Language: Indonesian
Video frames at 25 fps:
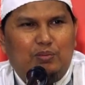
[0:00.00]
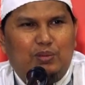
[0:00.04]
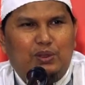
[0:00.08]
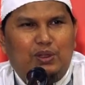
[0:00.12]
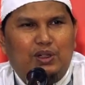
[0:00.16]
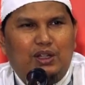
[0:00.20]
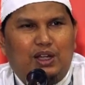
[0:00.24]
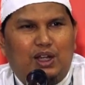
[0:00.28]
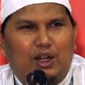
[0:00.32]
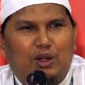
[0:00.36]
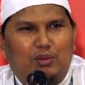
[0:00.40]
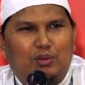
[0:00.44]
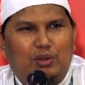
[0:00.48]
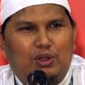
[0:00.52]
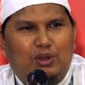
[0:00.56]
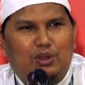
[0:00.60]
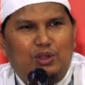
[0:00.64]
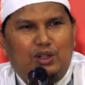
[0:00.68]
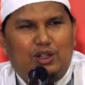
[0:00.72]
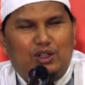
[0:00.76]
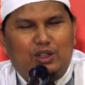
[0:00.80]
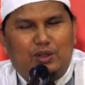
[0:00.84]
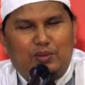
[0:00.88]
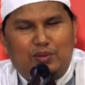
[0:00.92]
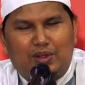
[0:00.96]
pun kalau
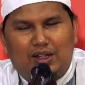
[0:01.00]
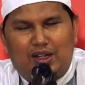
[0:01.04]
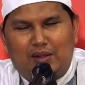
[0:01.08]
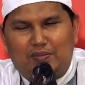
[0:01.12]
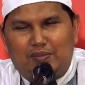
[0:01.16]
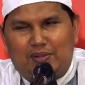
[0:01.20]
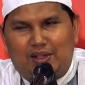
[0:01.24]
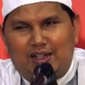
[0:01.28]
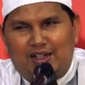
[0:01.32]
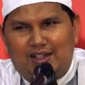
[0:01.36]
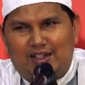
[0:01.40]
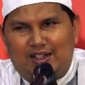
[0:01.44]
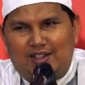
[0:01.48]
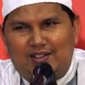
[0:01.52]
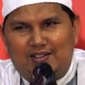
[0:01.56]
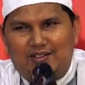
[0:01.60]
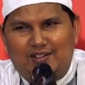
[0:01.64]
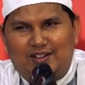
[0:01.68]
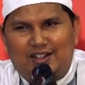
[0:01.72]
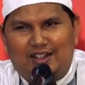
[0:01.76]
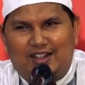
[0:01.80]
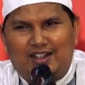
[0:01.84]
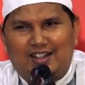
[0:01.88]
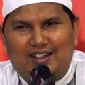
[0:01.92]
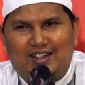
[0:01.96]
betul antum gak dapat hadiah
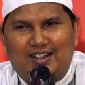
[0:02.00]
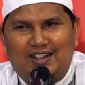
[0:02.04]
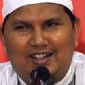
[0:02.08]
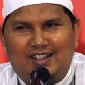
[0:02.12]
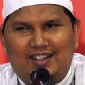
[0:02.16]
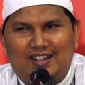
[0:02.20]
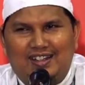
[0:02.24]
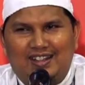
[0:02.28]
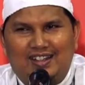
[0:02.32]
juga